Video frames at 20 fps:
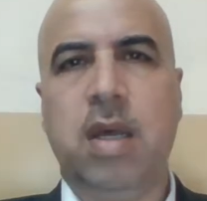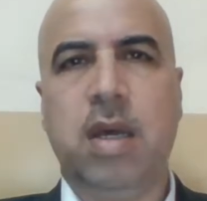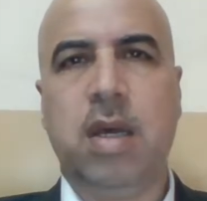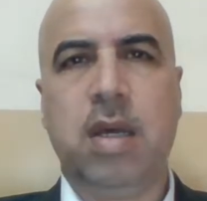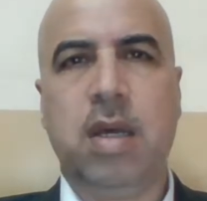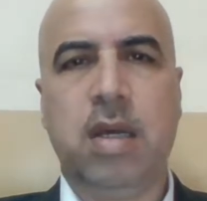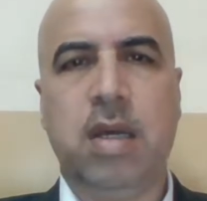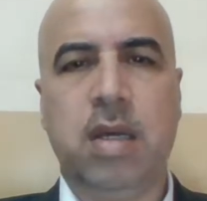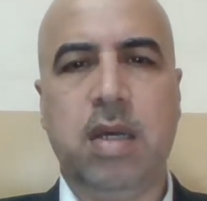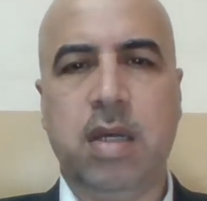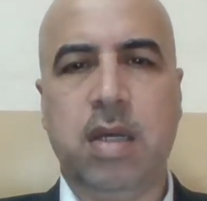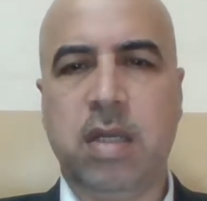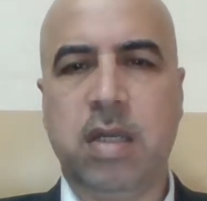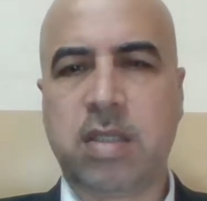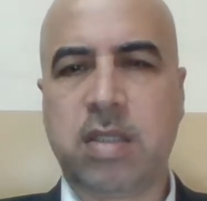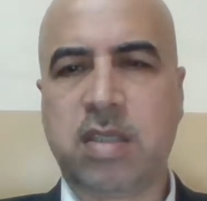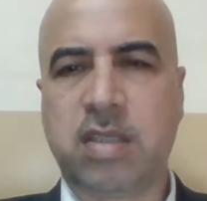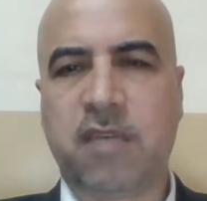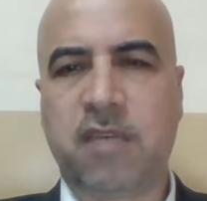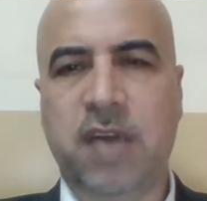آه،
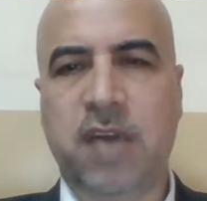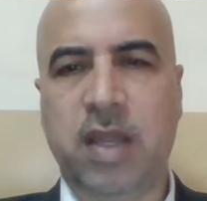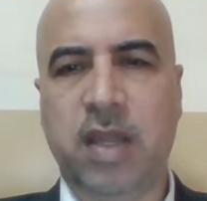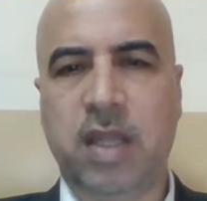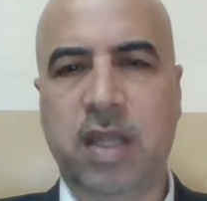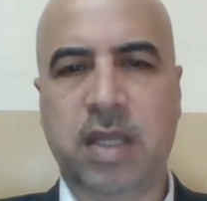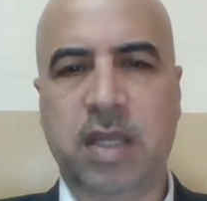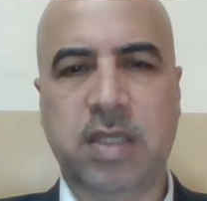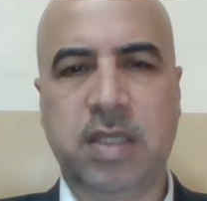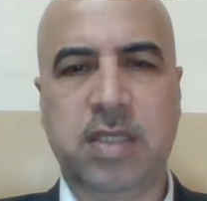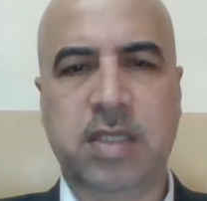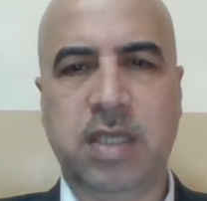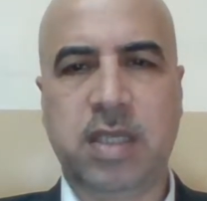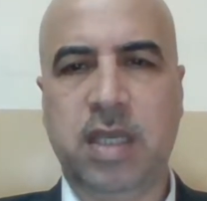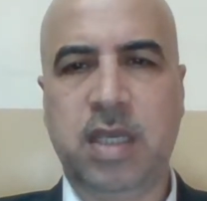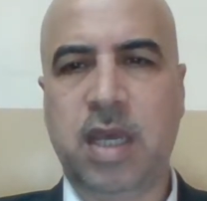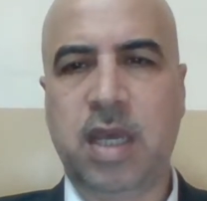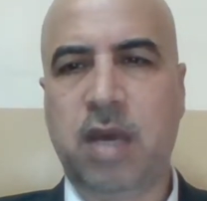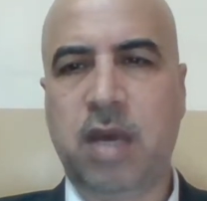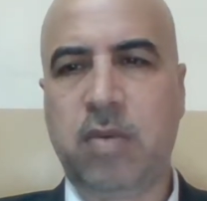الصفحة
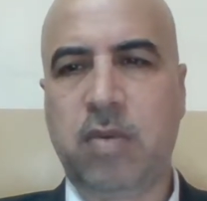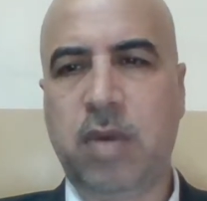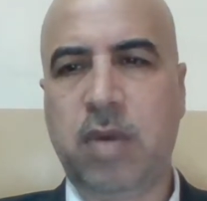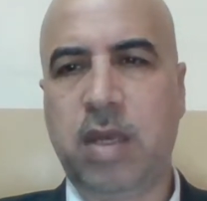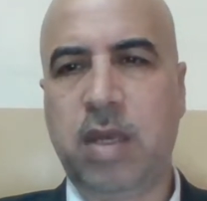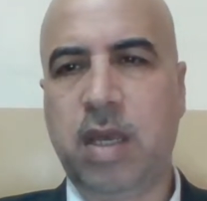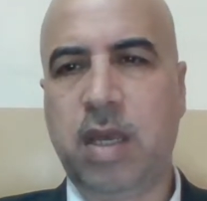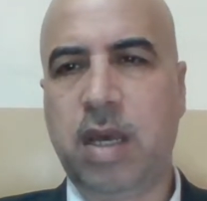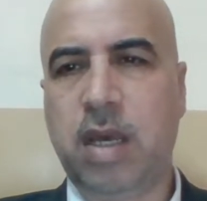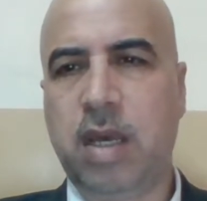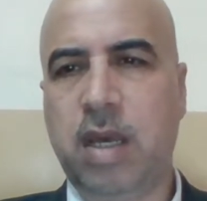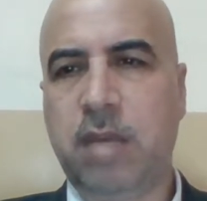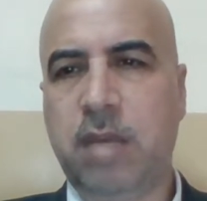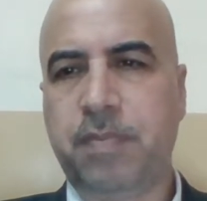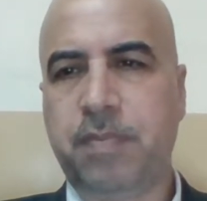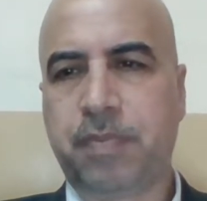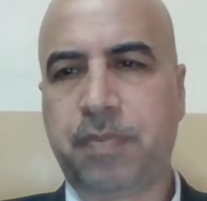الرئيسية وهي